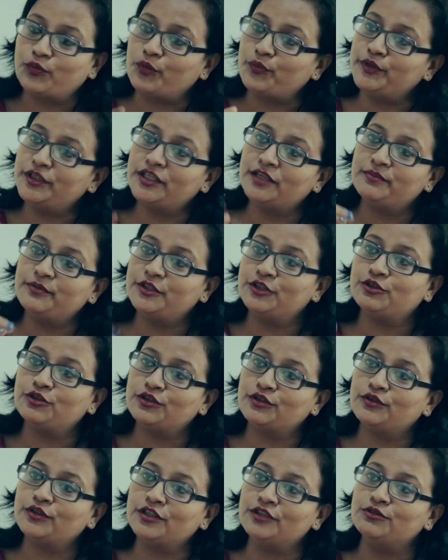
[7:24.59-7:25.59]
প্রবীণের
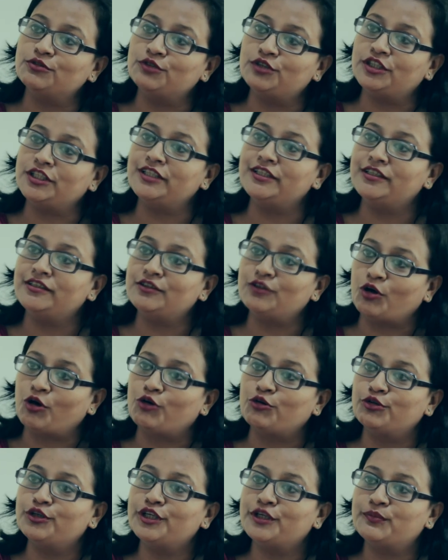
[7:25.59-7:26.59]
ভিতরেও কিন্তু তিন
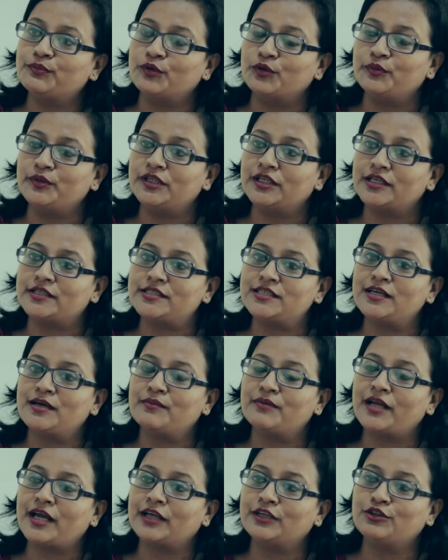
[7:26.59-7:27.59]
ধরনের প্রবীণ আছে
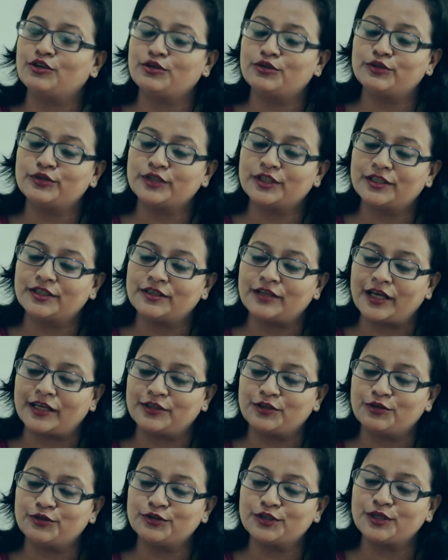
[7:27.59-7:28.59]
আমরা এক ধরন
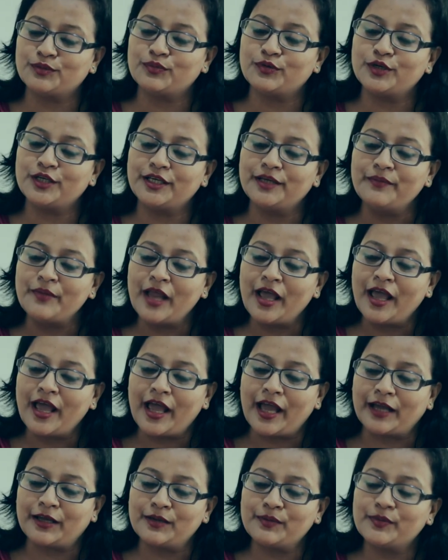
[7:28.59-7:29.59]
এক ধরনকে বলি
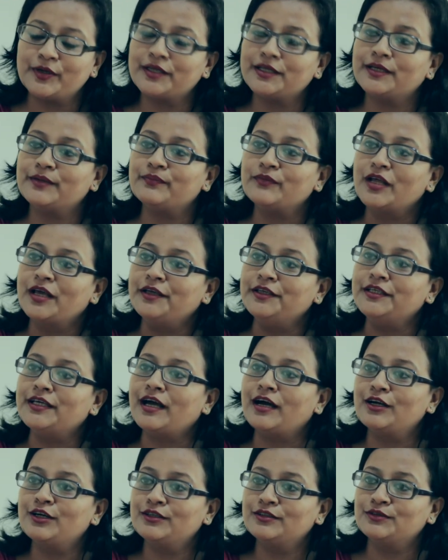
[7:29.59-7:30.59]
একেবারে
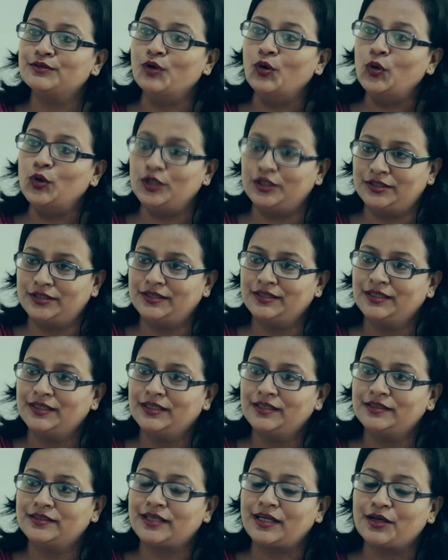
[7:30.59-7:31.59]
ইয়াং ওল্ড
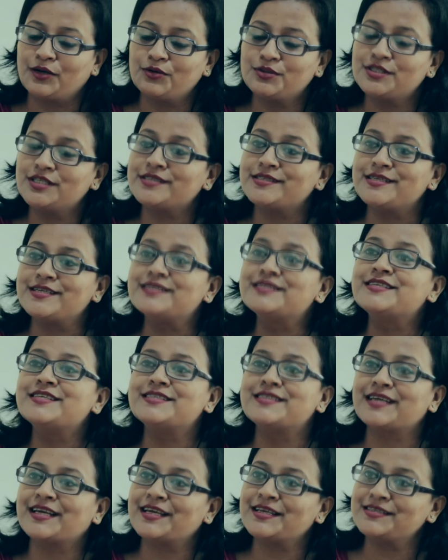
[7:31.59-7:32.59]
তারা হচ্ছে সিক্সটি
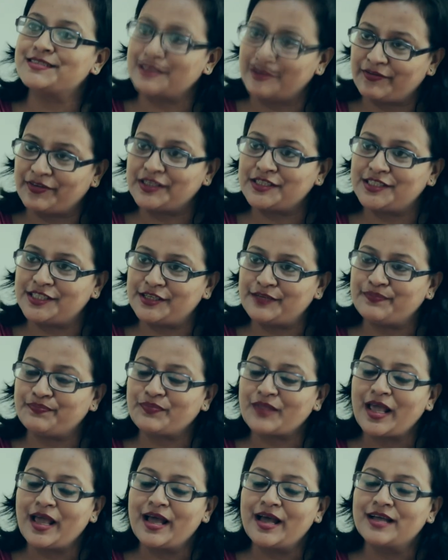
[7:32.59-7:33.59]
থেকে সেভেন্টি
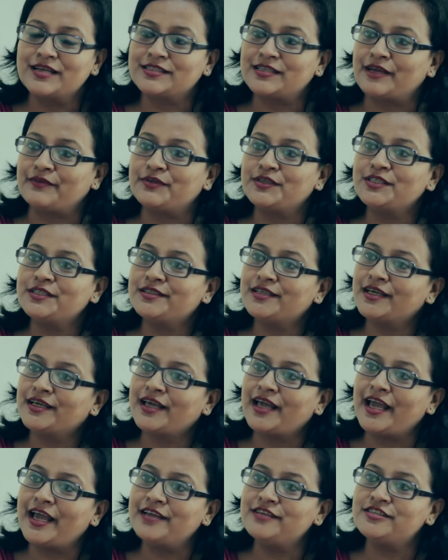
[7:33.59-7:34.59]
সেভেন্টি
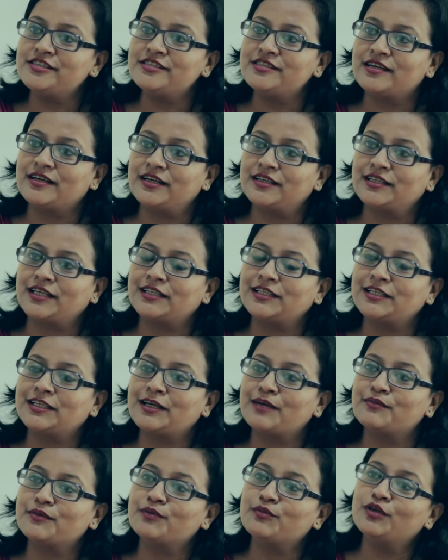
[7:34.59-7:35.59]
থেকে এইটি যারা
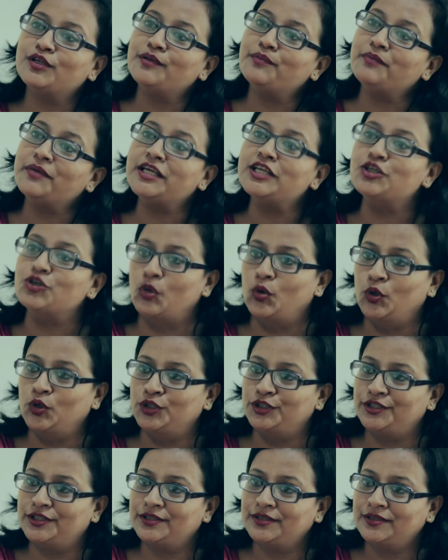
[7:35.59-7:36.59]
তাদেরকে আমরা বলি মিড
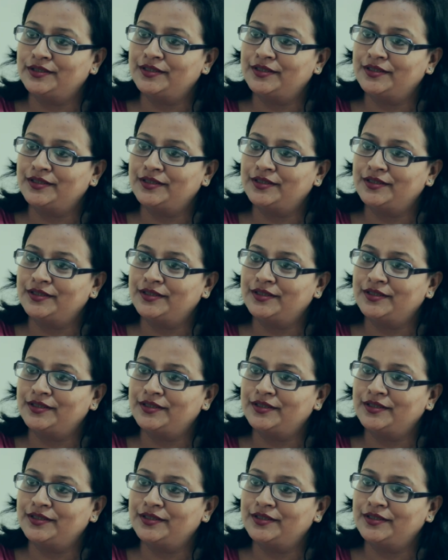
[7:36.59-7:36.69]
ওল্ড